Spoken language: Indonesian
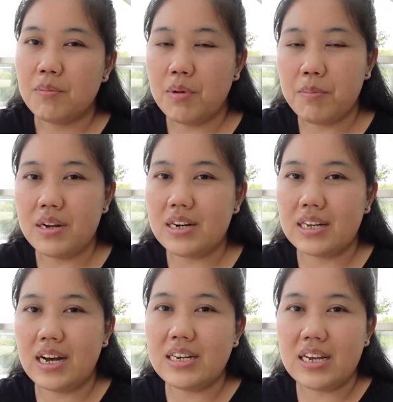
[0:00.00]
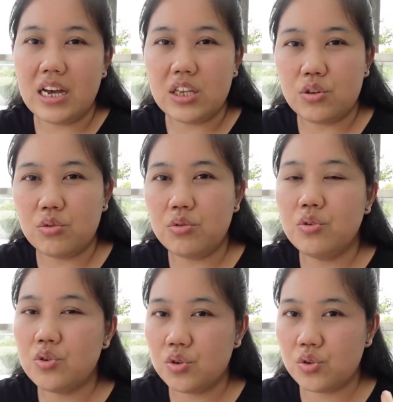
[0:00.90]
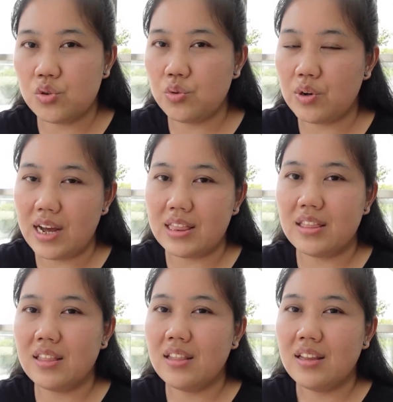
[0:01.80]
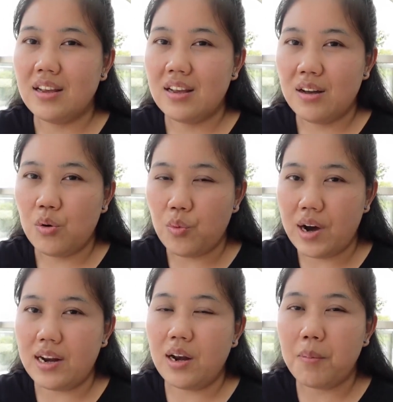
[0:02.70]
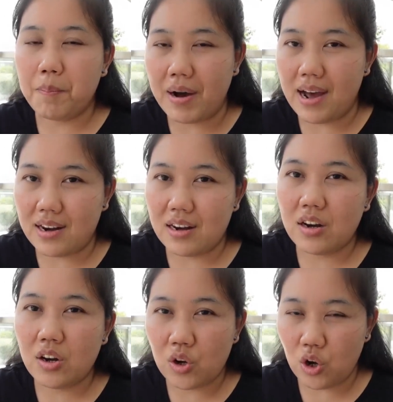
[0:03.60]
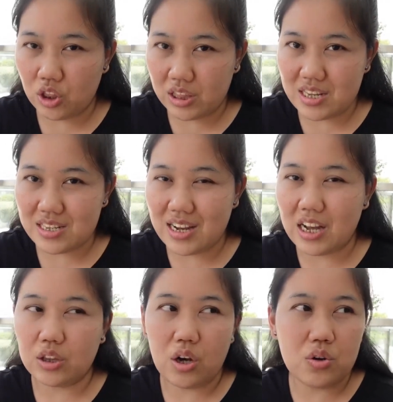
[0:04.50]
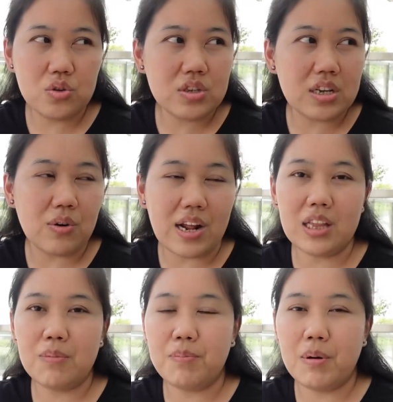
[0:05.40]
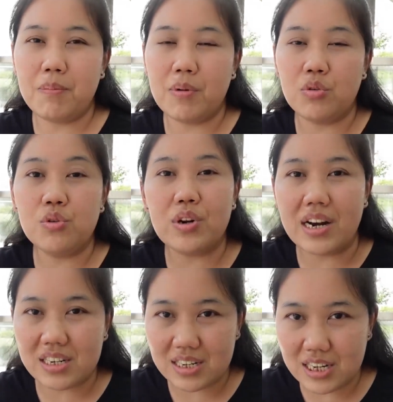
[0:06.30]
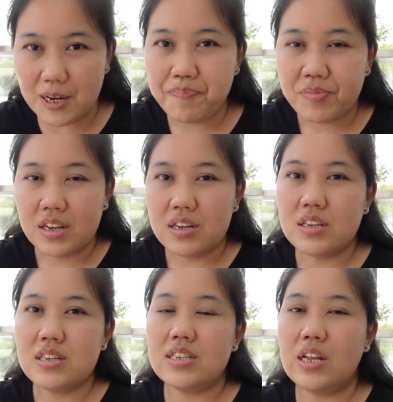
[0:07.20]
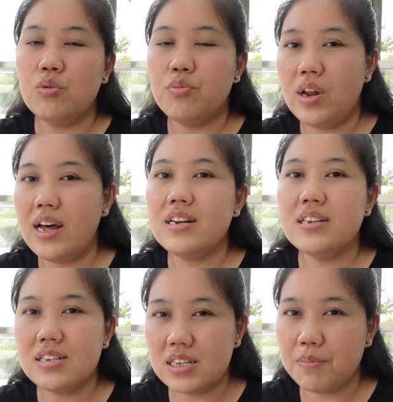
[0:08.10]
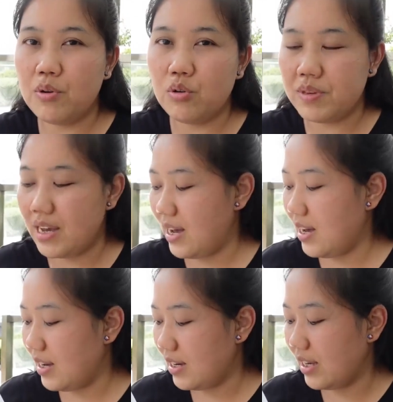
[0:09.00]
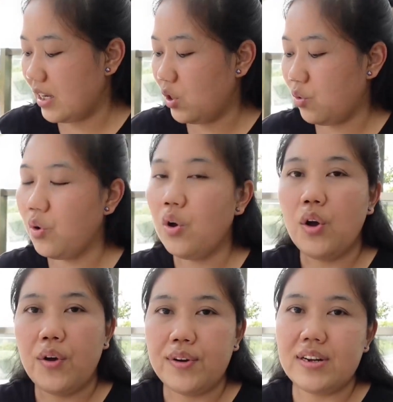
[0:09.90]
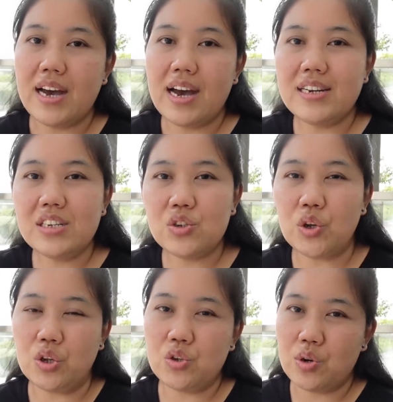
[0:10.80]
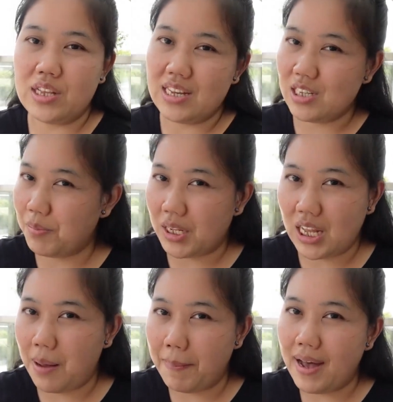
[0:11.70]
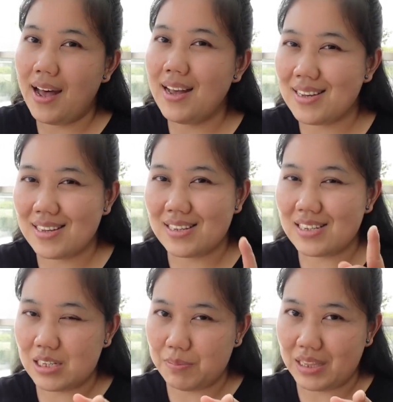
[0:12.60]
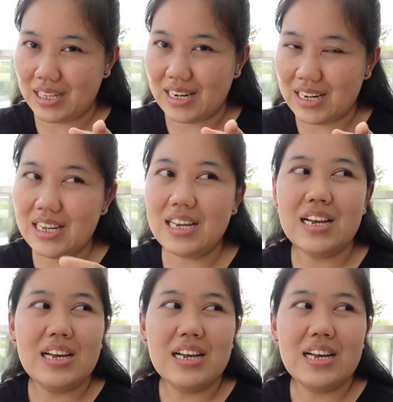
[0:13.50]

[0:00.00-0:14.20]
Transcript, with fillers: memberikan yaitu surat one man notice atau surat pengunduran diri satu bulan sebelumnya kayak gitu dan contoh suratnya seperti apa seperti ini